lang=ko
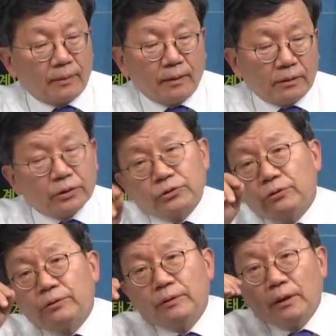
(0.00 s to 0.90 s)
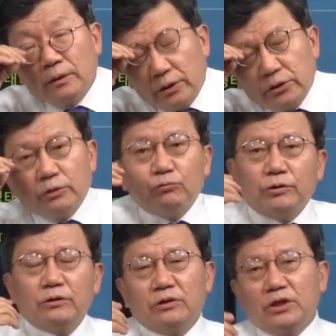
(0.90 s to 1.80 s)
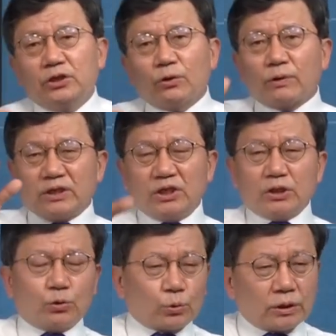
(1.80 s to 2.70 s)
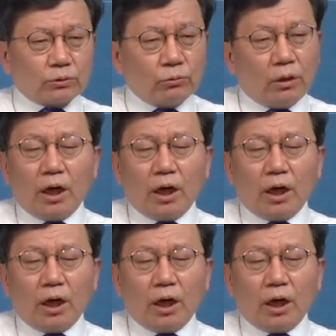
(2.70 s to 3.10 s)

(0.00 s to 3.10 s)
그래서 이제 우리는 이성과 지식조차도